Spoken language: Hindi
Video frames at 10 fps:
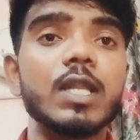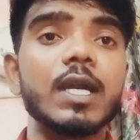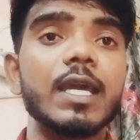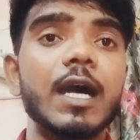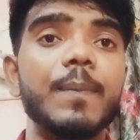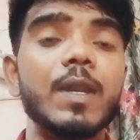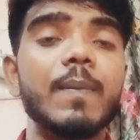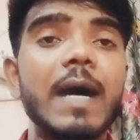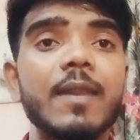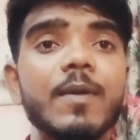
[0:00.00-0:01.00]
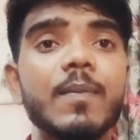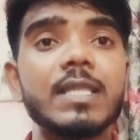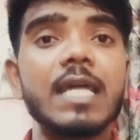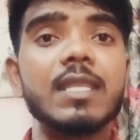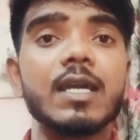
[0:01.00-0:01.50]
बोल सकें अपने बारे
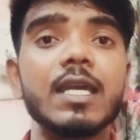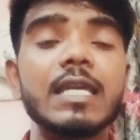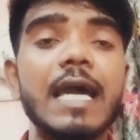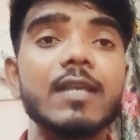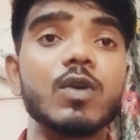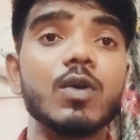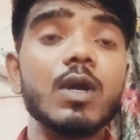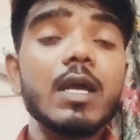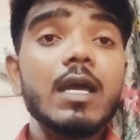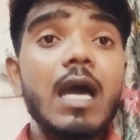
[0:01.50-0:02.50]
में बता सकें या जो